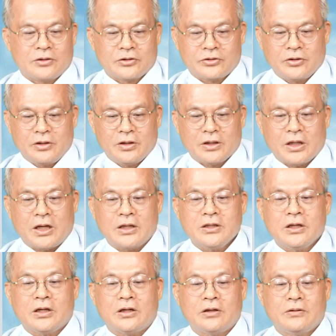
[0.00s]
所以台
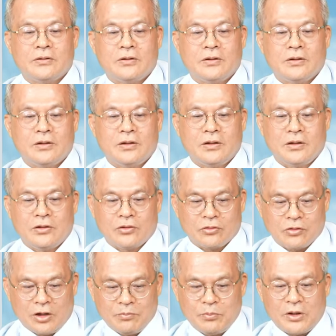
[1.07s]
药、
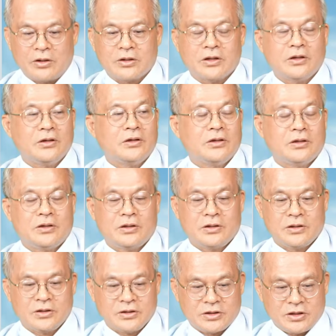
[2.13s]
光宝科、
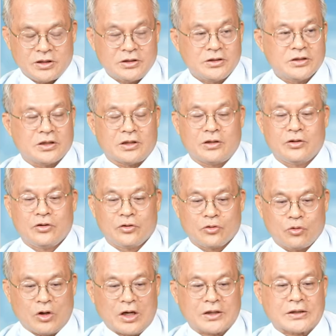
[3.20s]
全程、
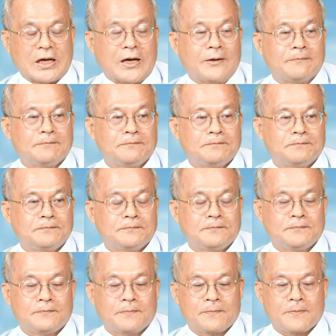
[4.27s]
广达，
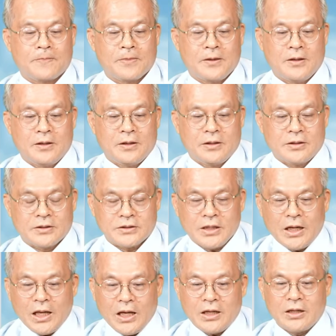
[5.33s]

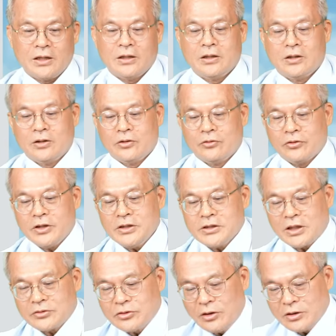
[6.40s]
再来，我跟你
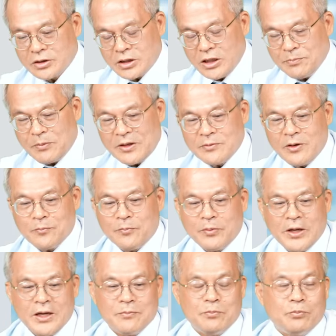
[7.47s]
讲说，低本率
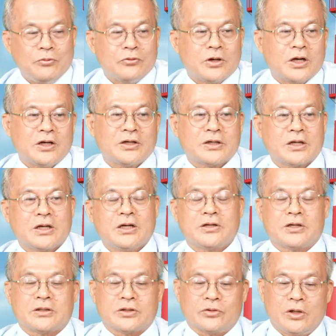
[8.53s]
遍布各
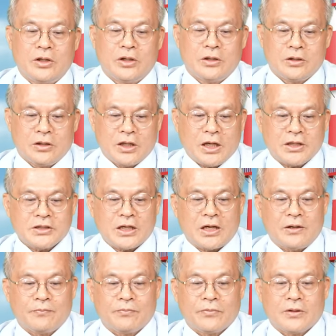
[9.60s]
各个，就你看一
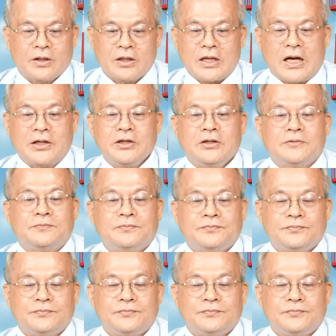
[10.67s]
下雅丽